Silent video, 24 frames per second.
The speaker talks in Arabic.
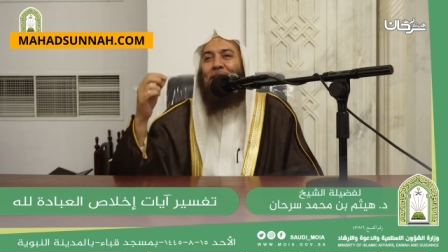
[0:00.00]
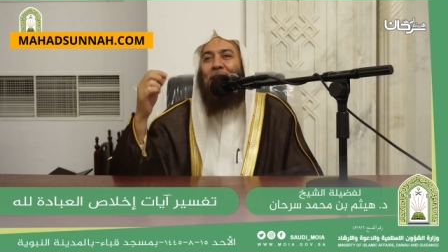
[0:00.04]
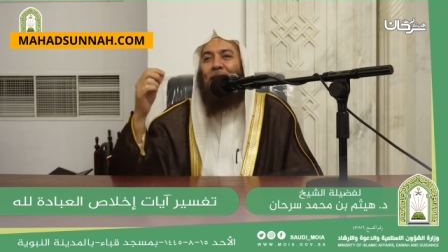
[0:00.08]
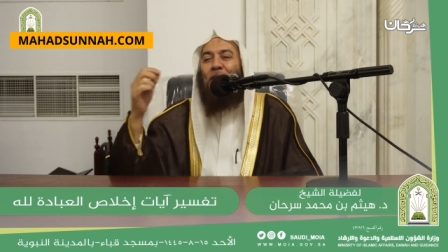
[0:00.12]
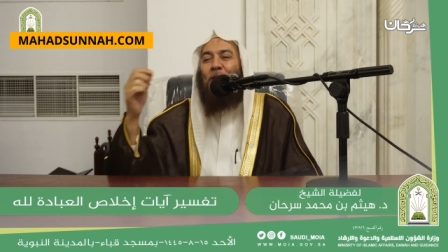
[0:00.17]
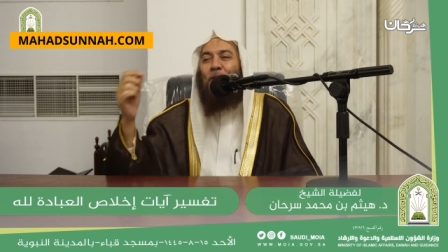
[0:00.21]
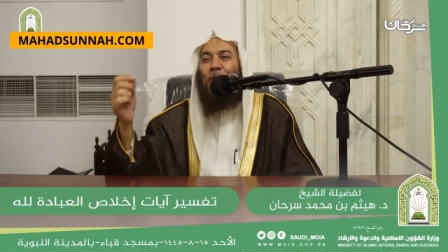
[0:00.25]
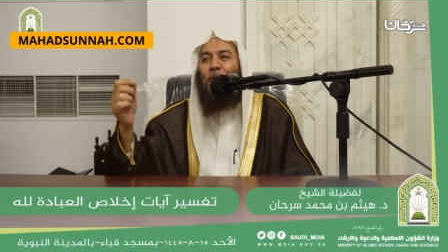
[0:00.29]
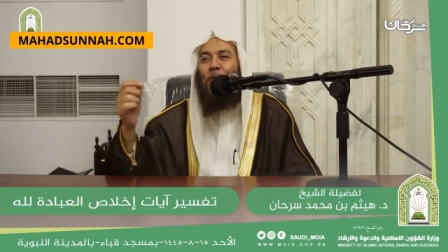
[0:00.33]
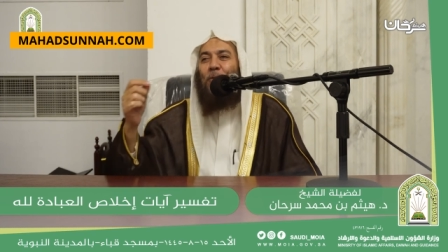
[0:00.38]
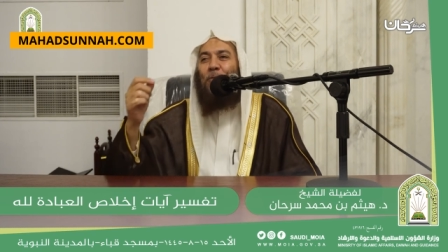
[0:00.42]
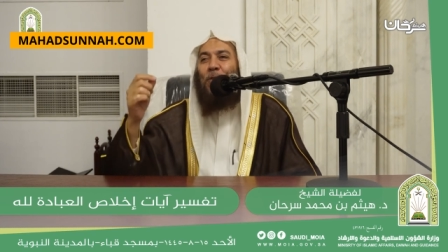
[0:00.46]

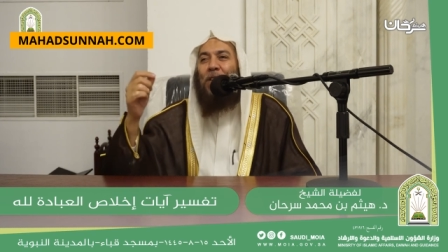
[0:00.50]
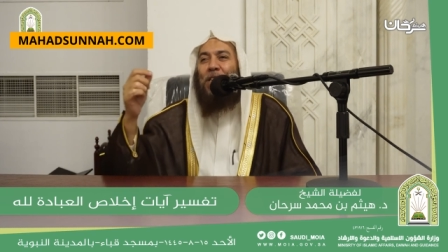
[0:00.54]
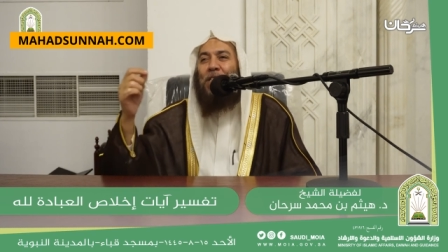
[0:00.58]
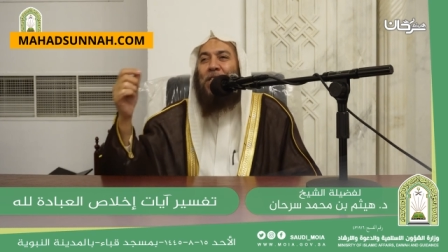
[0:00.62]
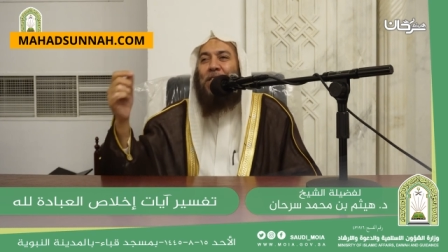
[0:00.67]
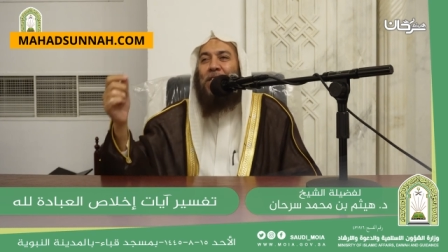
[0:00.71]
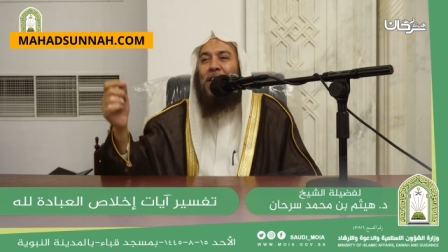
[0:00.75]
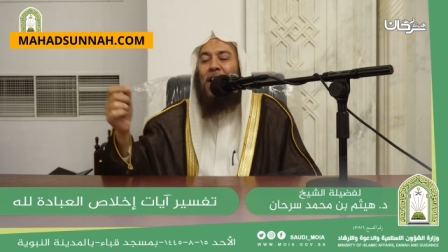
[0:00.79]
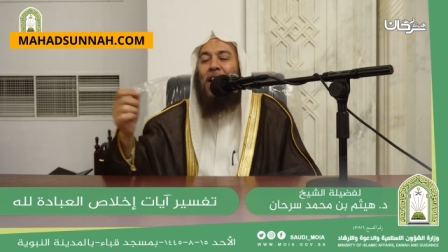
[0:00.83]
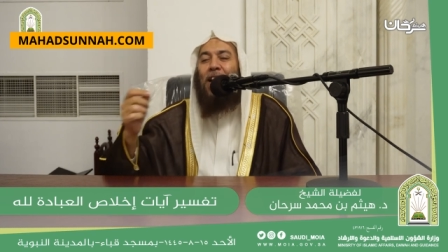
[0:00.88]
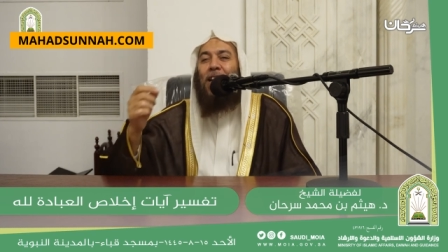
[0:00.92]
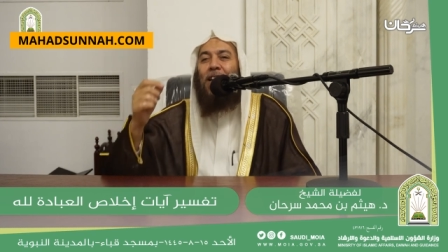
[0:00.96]
تكتب
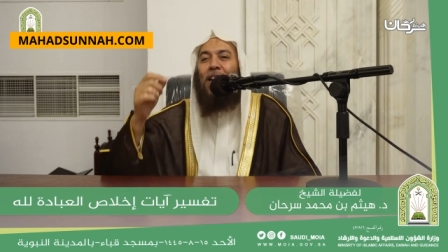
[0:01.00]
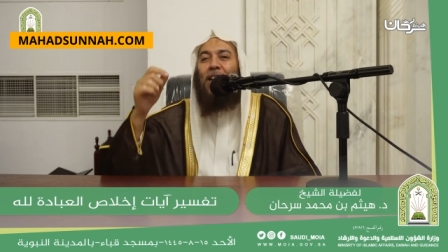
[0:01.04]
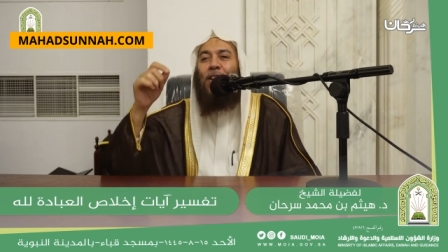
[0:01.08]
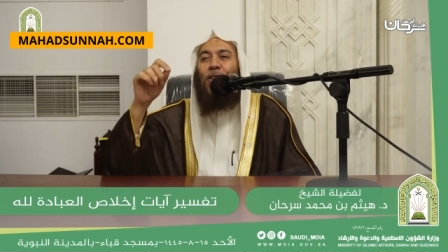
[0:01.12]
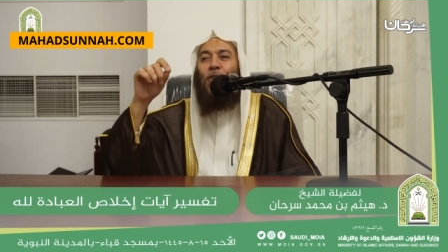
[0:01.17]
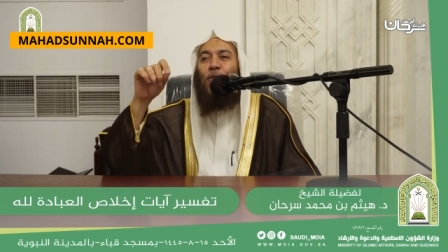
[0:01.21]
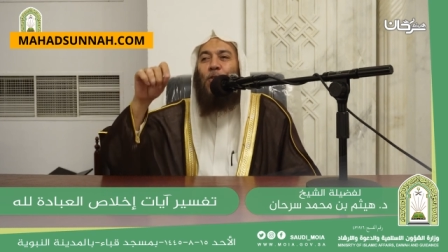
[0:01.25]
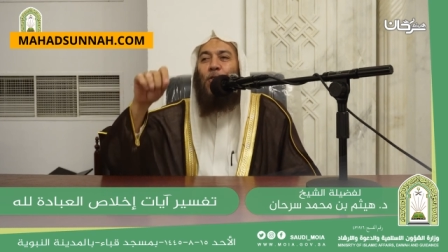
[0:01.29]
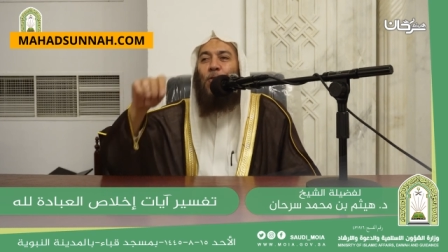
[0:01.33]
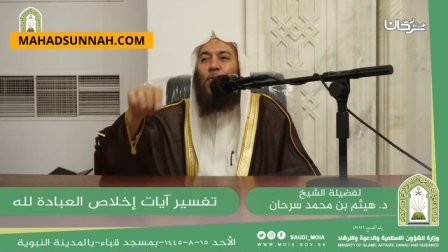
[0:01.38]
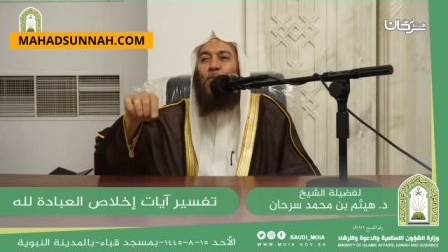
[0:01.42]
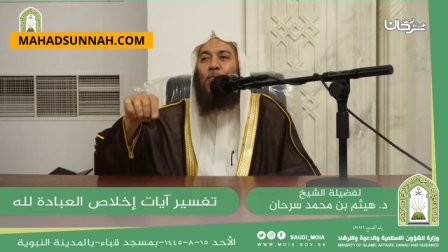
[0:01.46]
رسالة
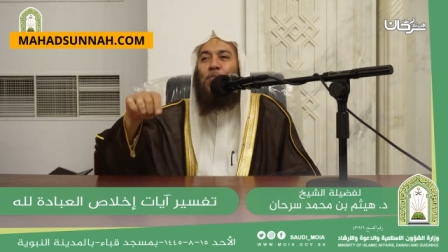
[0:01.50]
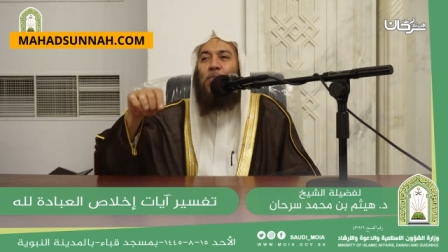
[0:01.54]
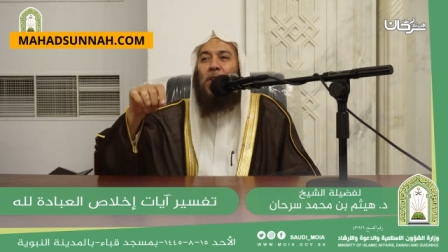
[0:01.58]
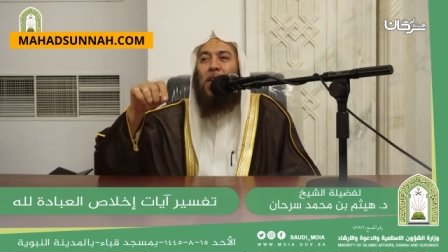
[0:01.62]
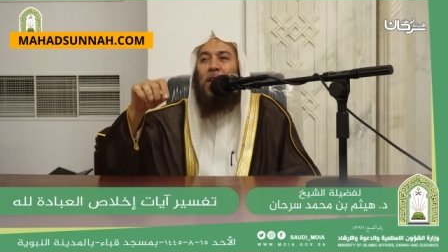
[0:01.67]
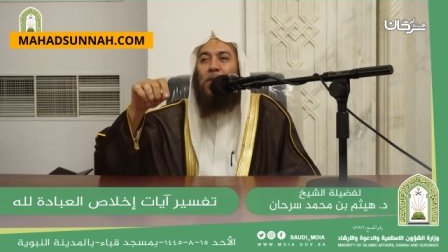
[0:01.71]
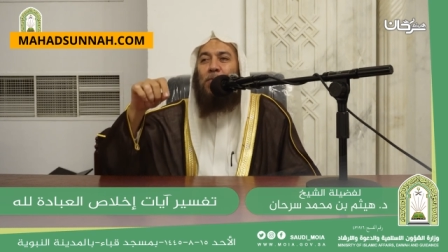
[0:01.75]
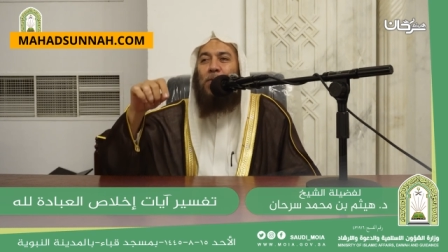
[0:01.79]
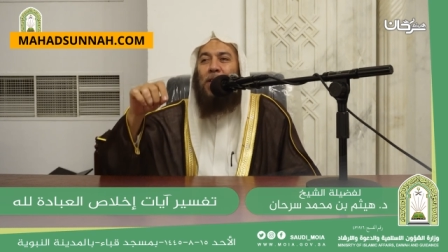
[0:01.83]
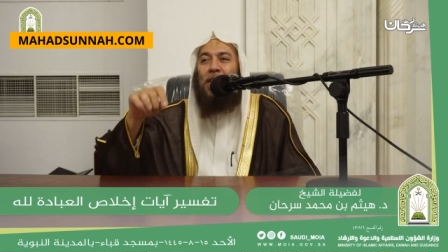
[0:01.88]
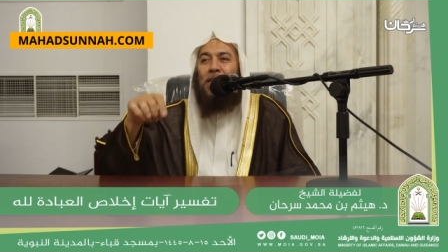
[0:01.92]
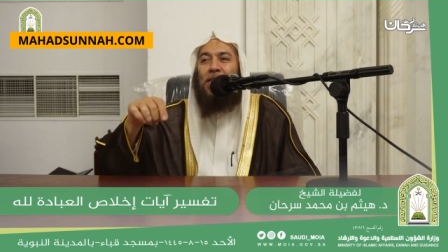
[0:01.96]

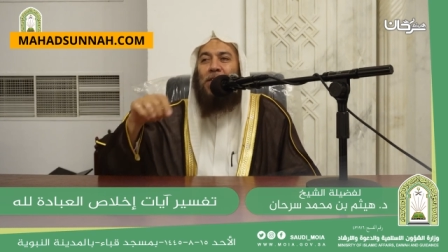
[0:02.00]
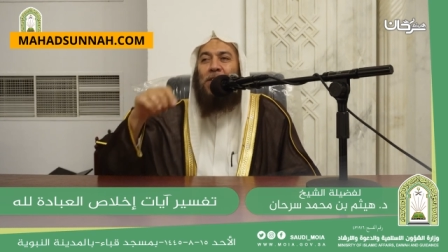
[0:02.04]
لأمك من